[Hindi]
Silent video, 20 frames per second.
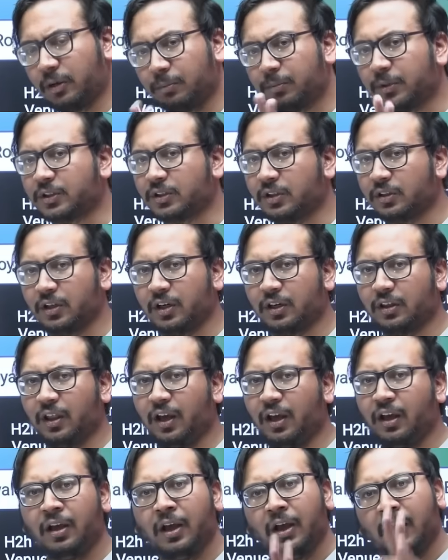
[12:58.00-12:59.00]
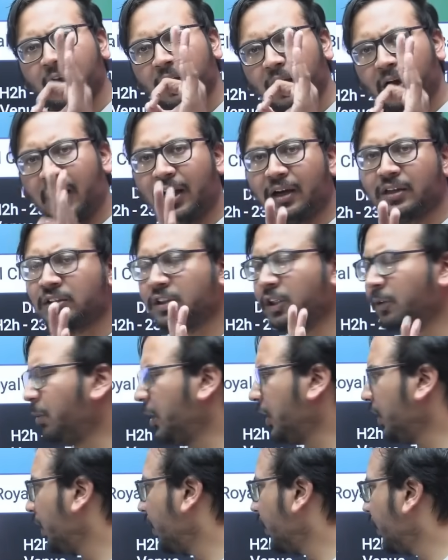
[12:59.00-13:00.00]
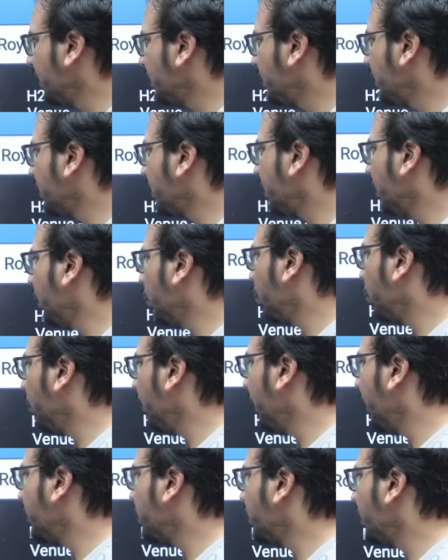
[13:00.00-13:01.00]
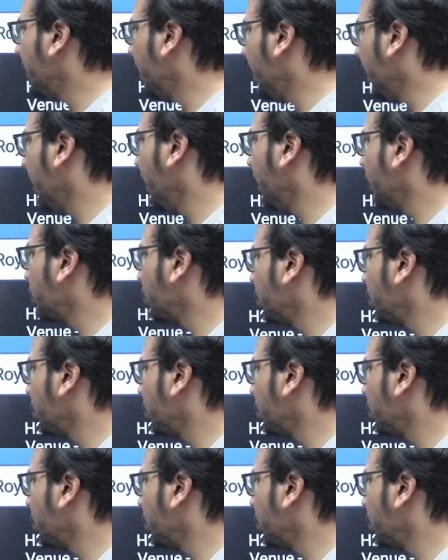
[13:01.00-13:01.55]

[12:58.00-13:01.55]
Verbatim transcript: पसंद करता है बी के अगेंस्ट इसने दो मैच खेले